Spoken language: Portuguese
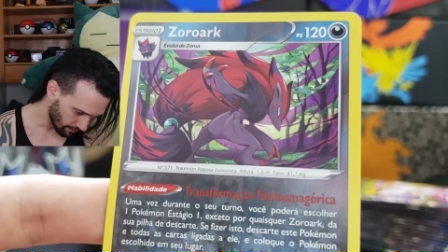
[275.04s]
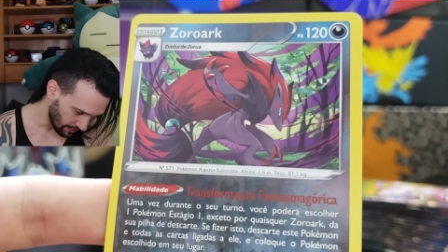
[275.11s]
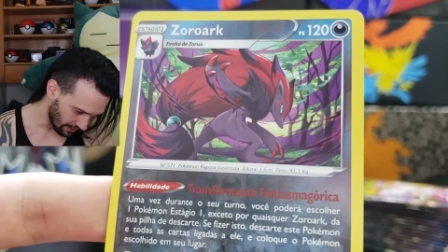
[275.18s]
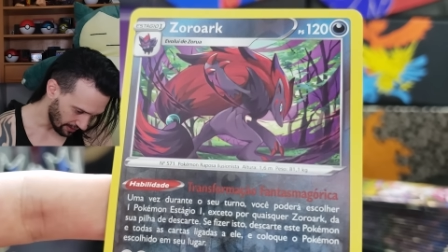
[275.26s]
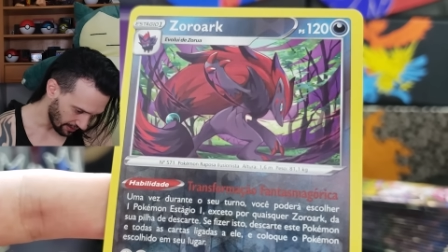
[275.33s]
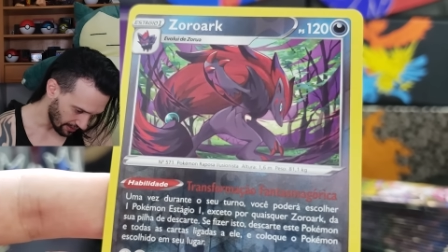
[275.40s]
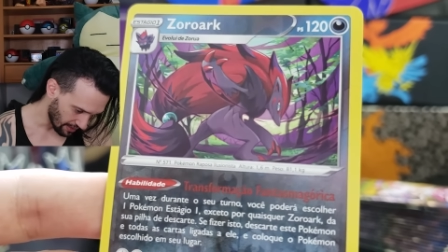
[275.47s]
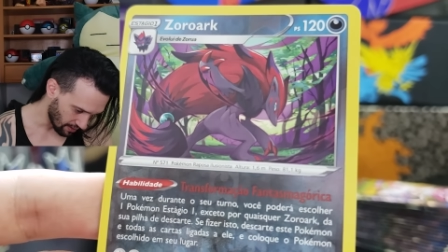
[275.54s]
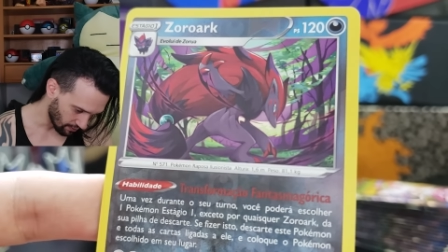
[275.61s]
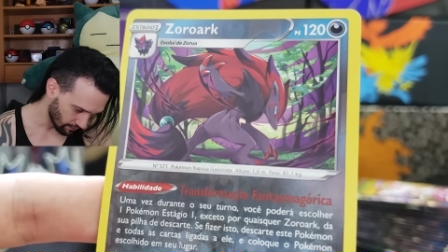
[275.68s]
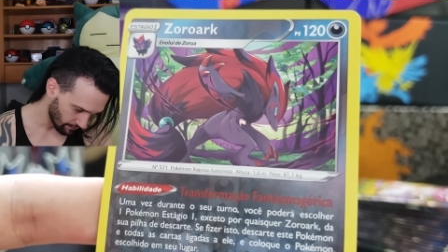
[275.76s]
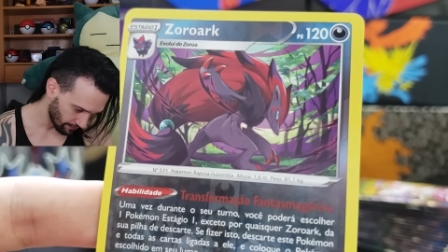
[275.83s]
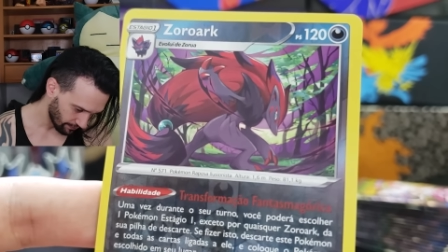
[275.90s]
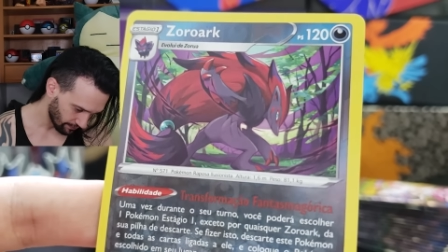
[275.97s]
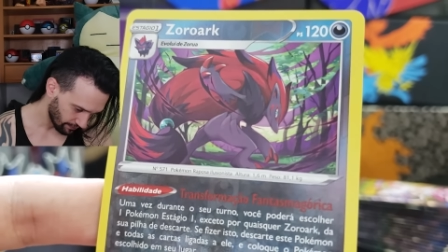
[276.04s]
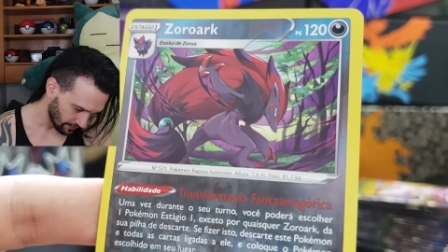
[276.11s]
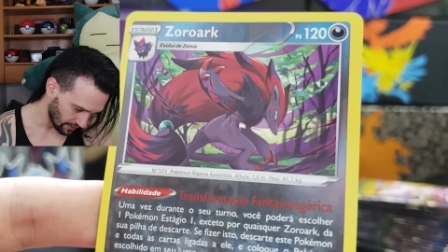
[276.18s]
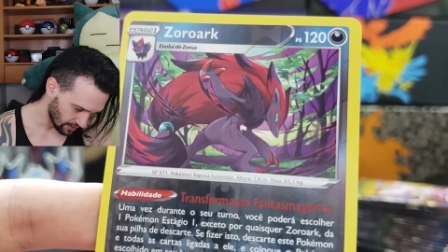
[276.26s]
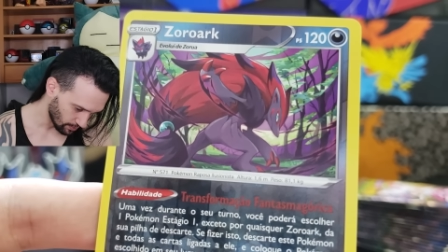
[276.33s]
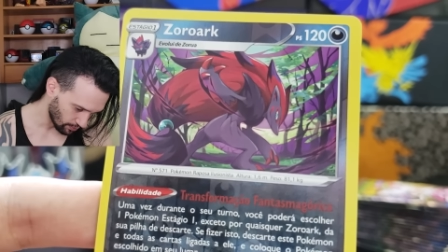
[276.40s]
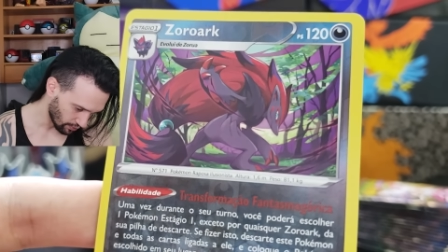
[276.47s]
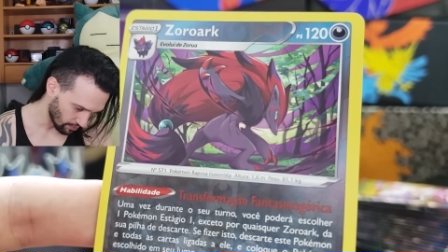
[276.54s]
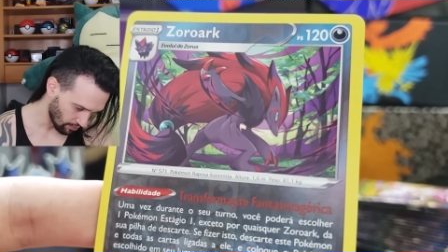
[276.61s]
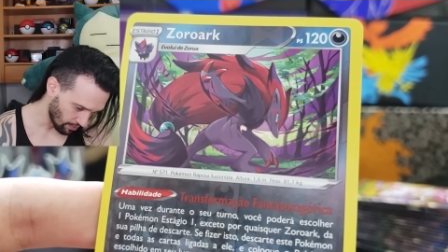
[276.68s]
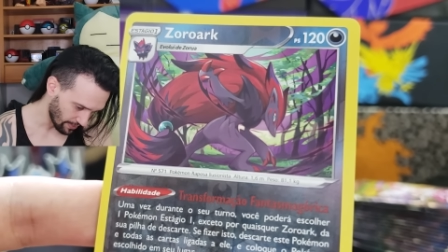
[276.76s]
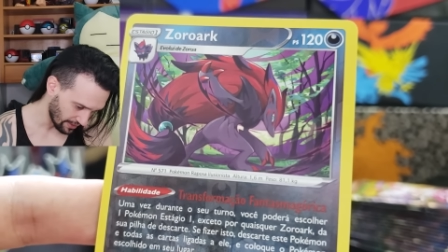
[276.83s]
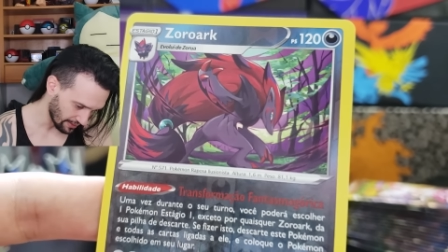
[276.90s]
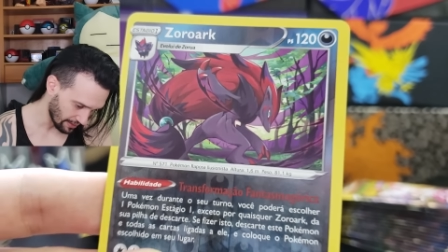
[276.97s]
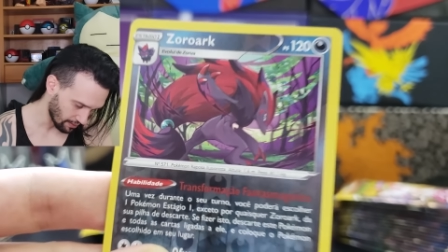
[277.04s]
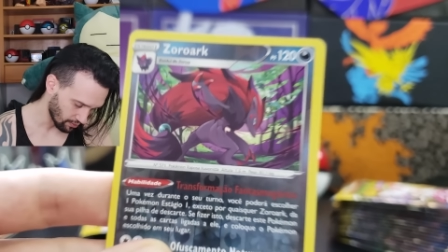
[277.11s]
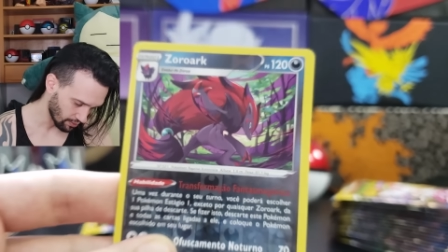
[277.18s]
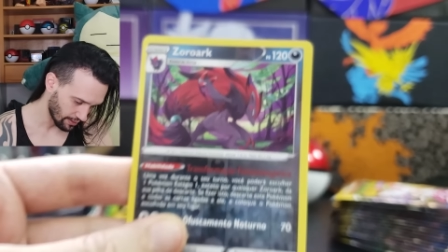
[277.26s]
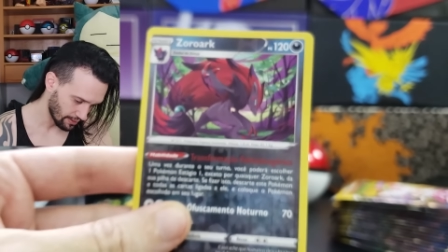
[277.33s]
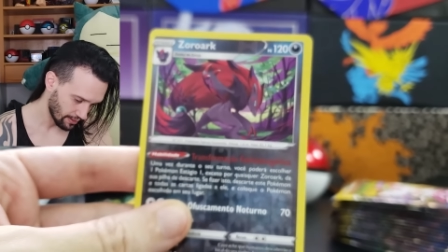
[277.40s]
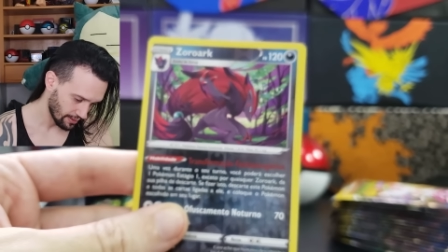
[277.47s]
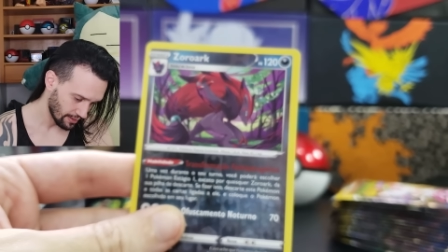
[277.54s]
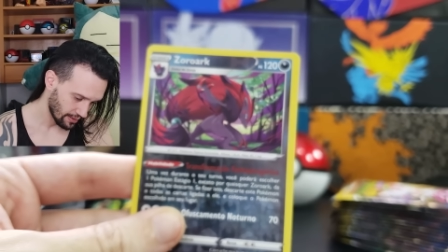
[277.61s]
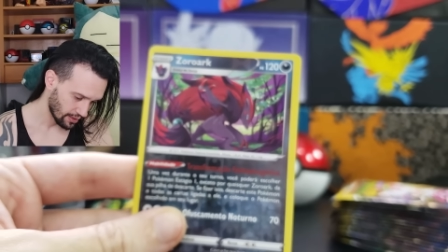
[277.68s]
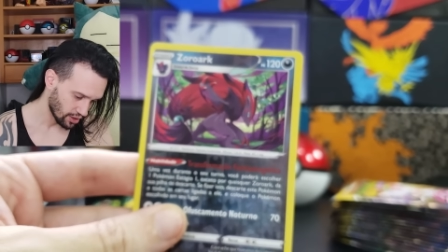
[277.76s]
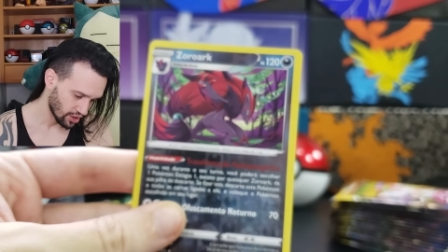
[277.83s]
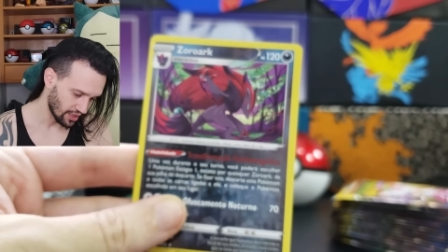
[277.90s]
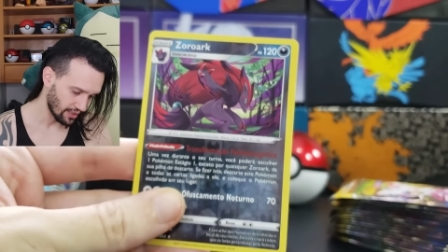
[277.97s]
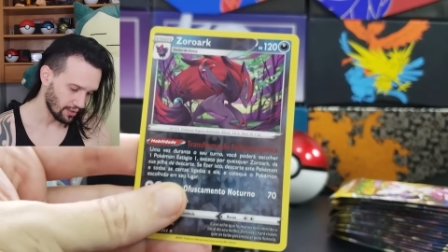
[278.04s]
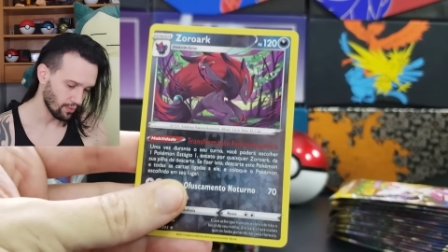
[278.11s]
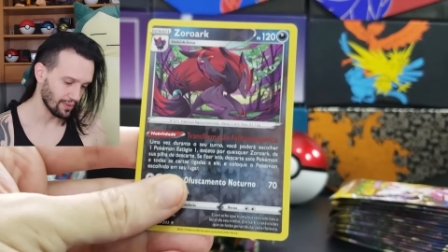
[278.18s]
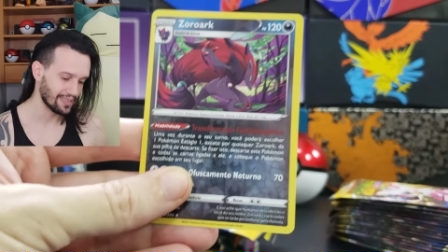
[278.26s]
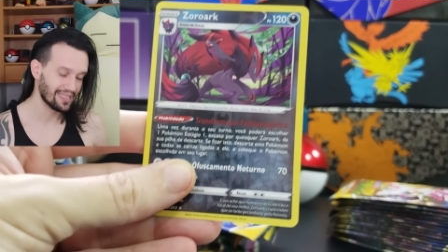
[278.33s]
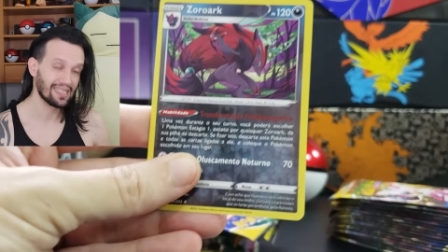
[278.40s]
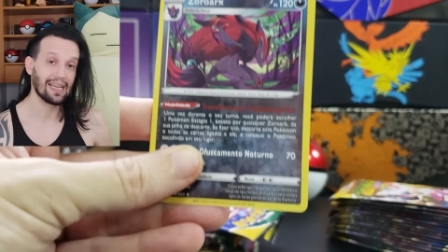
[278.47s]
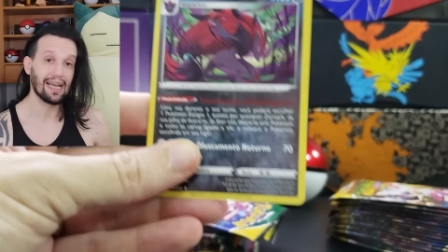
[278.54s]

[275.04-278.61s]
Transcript: bem legal. Esse Pokémon é bem da hora. Já deu as